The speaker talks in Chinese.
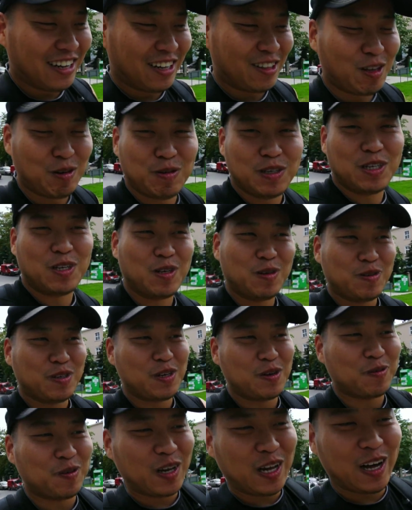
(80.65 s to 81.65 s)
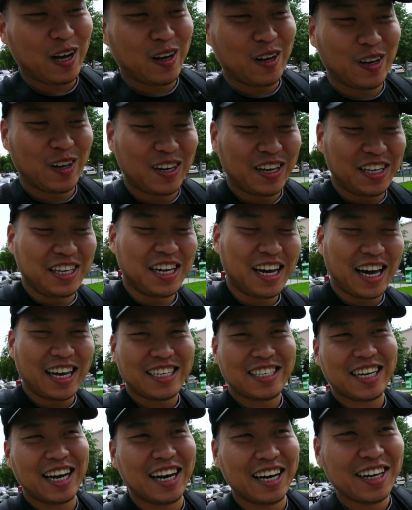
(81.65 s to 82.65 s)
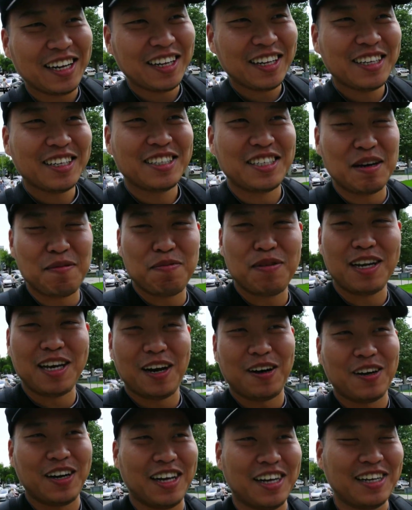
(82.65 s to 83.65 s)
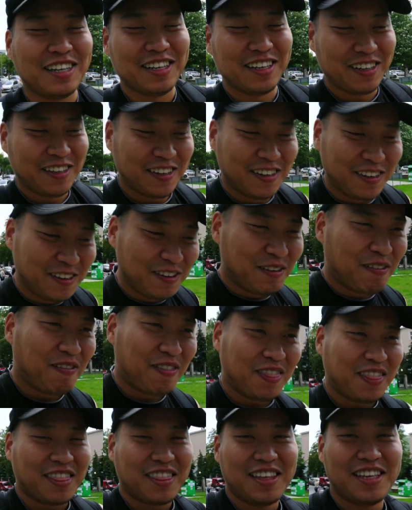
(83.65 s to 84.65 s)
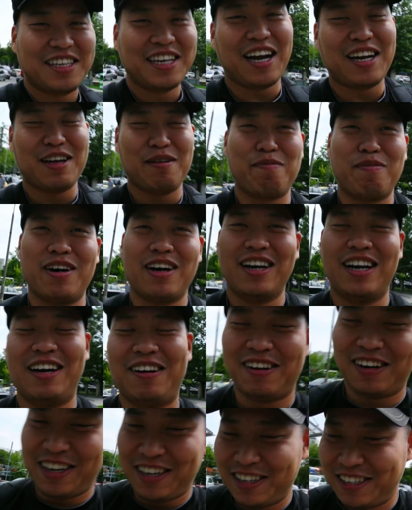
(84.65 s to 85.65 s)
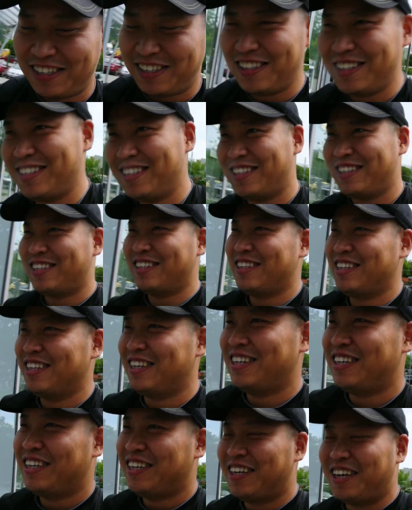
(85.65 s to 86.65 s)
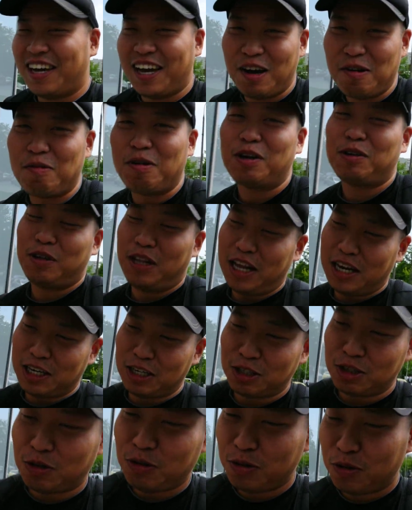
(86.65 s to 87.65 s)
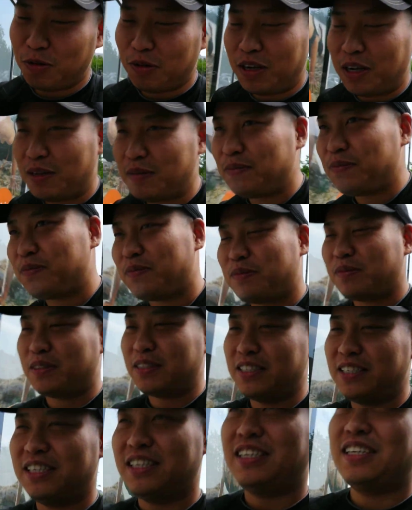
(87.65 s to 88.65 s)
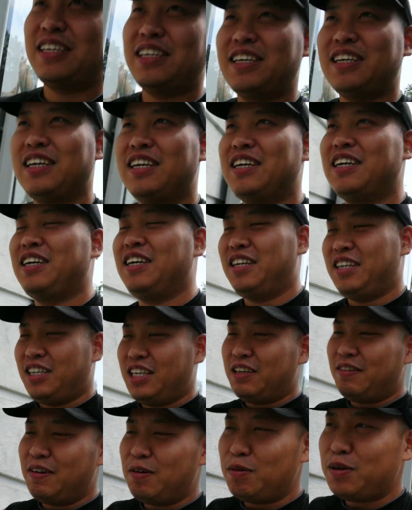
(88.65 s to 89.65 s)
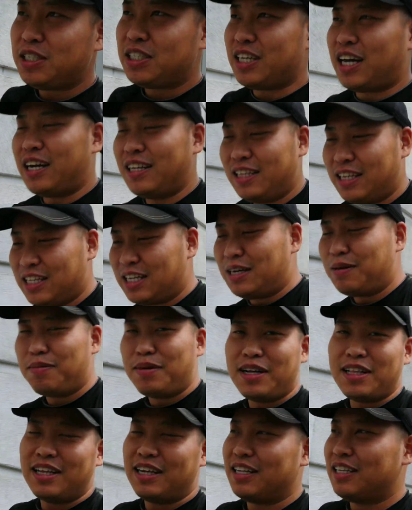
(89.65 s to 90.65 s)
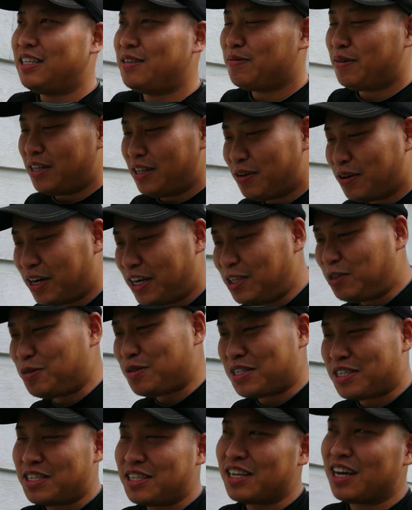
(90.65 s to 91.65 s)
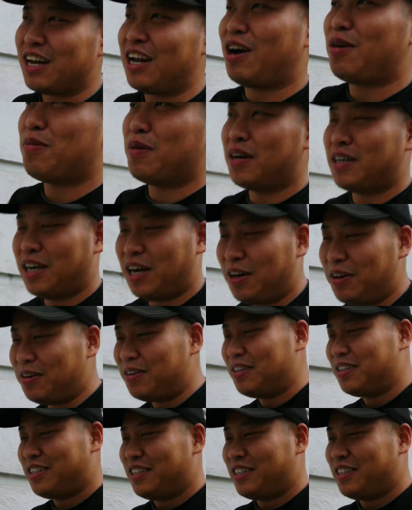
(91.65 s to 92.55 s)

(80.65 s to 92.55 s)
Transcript: 对不起对不起，我要离开一下，先不聊了。一下就懵了，我靠。哎呀，我昨天也是冲动了。因为我想，你他妈的，你们都可以娶四个老婆，然后